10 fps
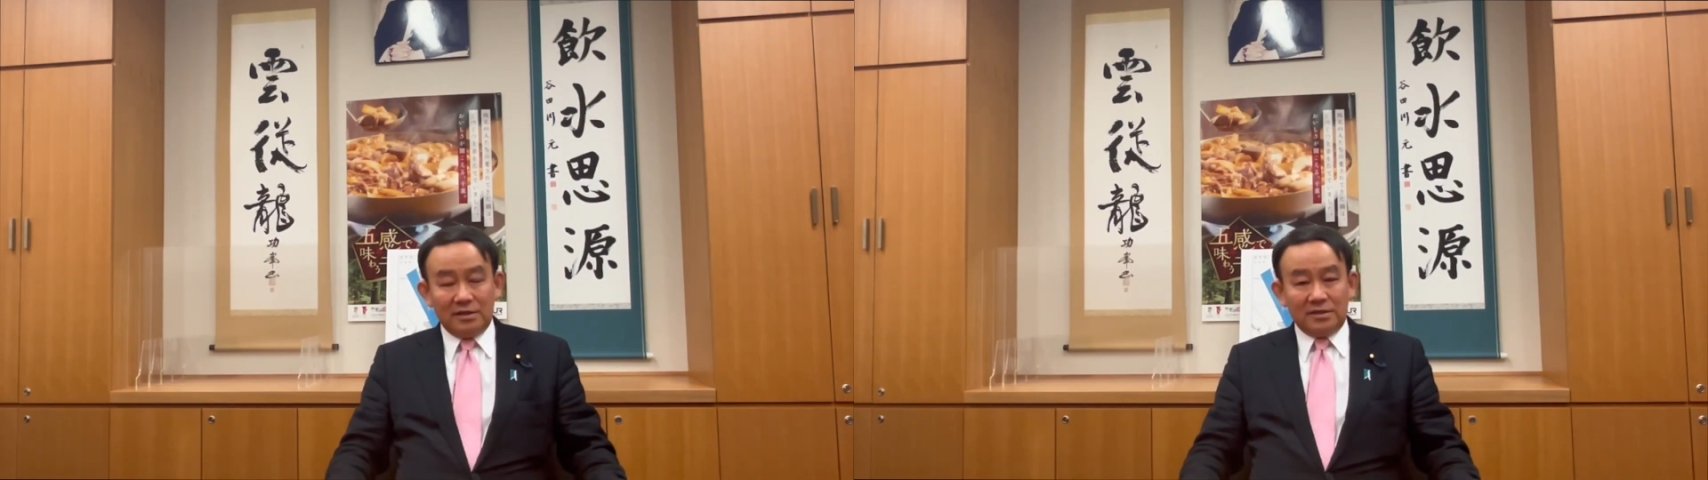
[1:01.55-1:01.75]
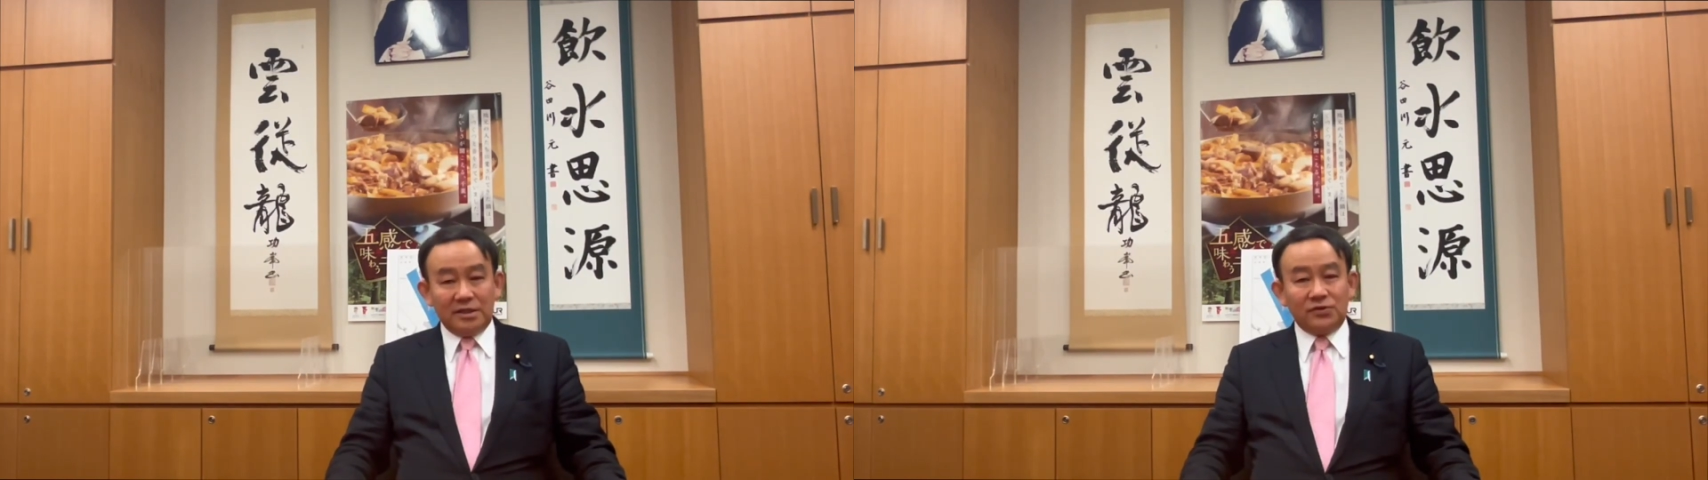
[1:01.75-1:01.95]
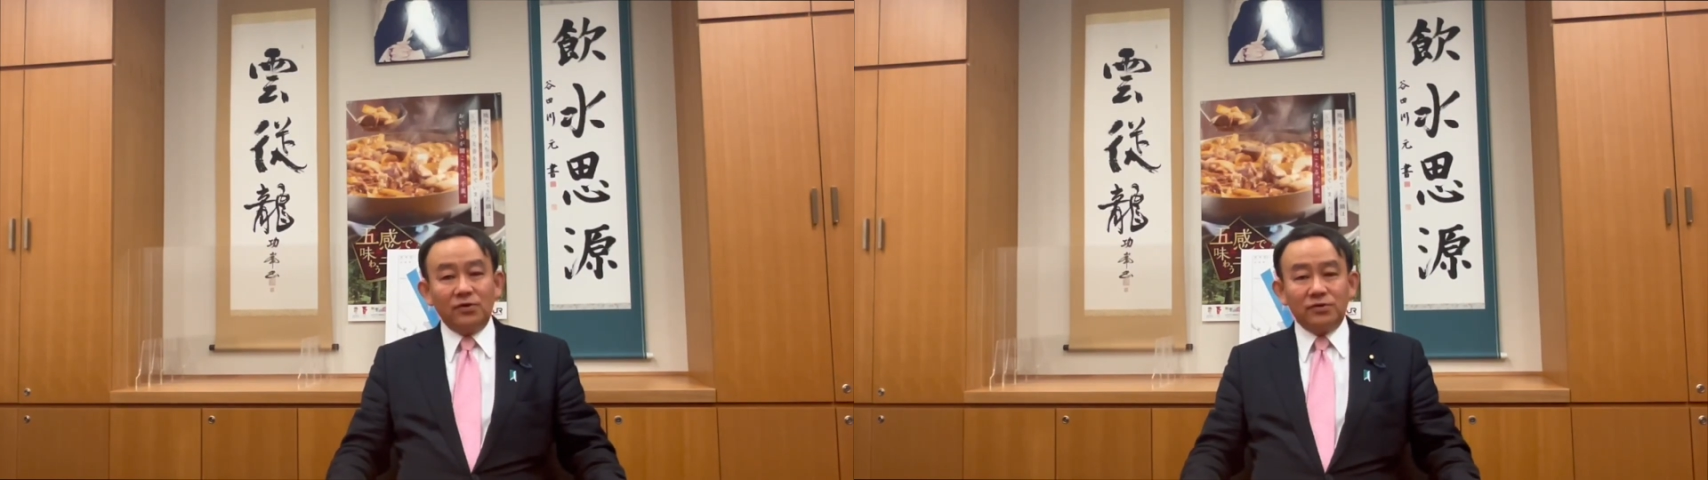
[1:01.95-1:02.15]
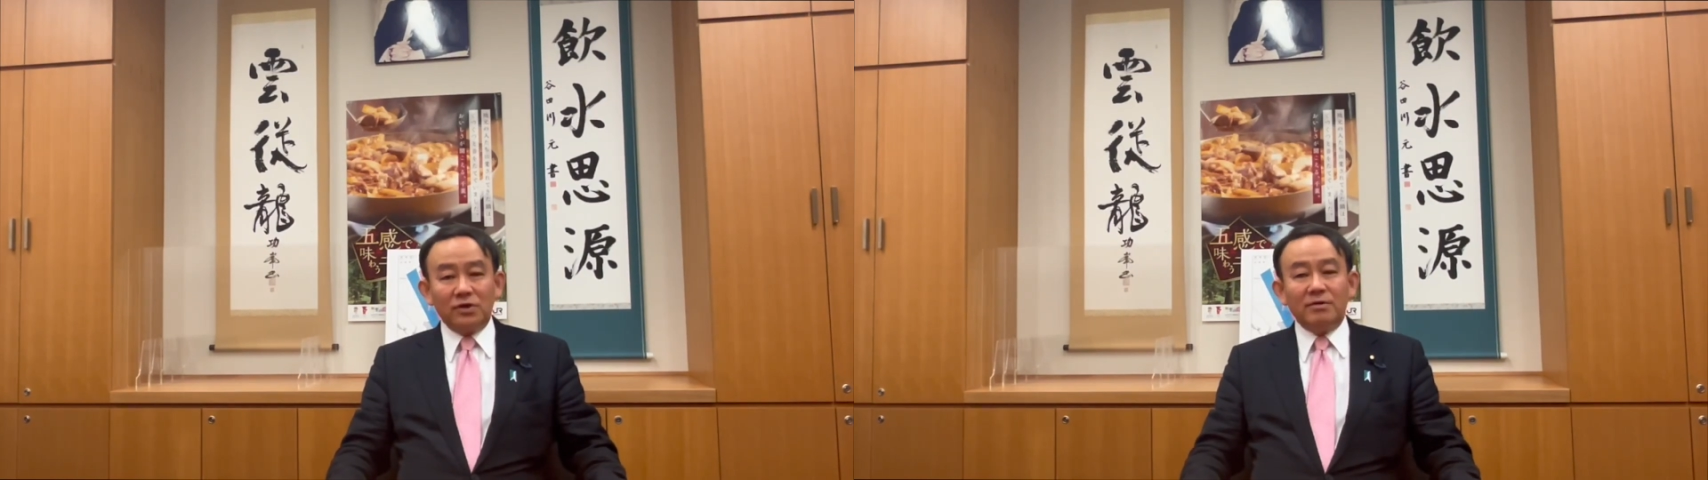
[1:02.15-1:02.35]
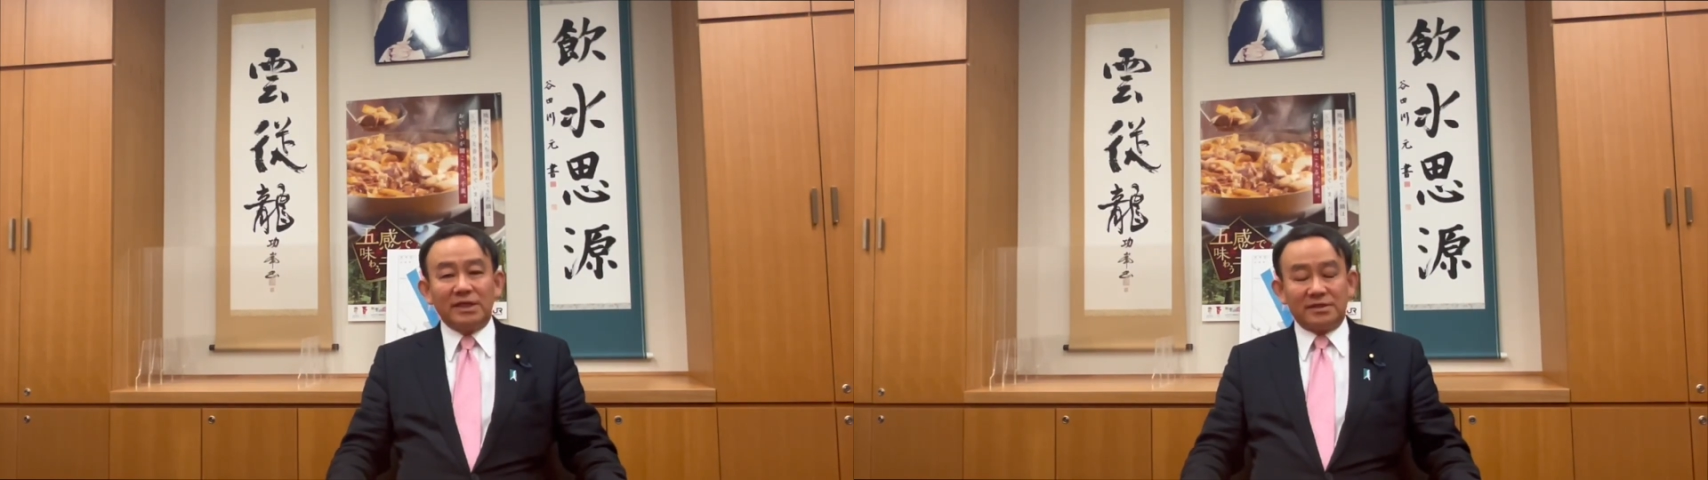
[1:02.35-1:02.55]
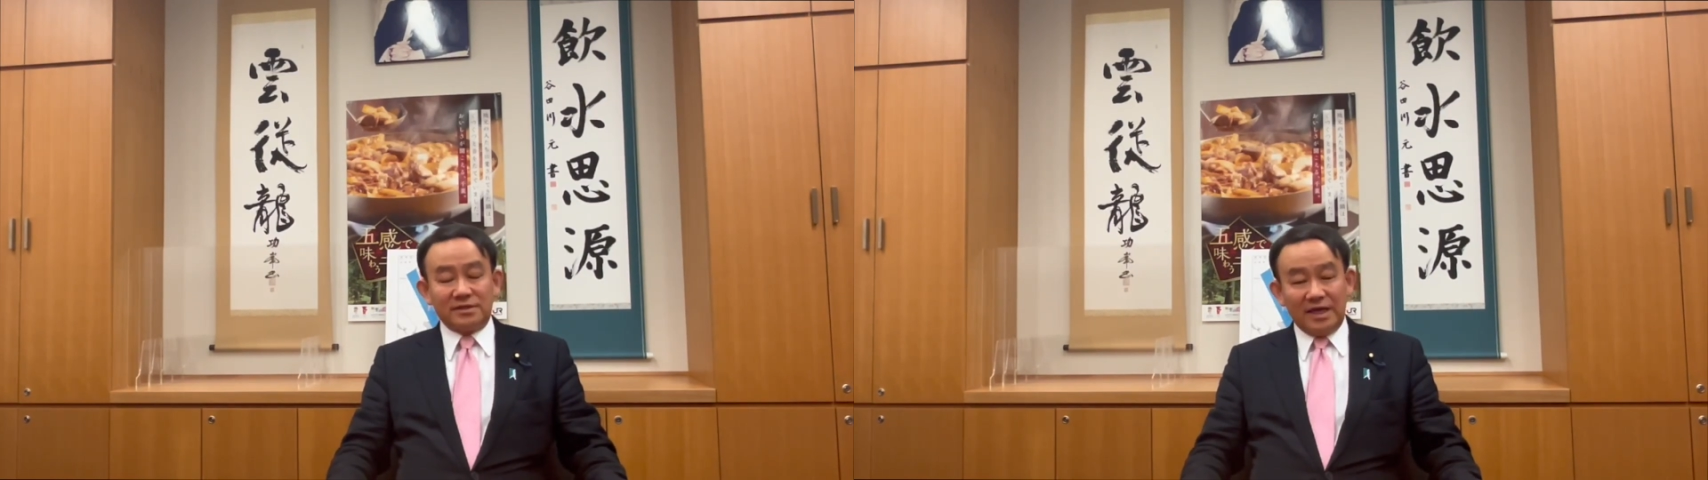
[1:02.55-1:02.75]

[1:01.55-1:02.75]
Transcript: で、その時はです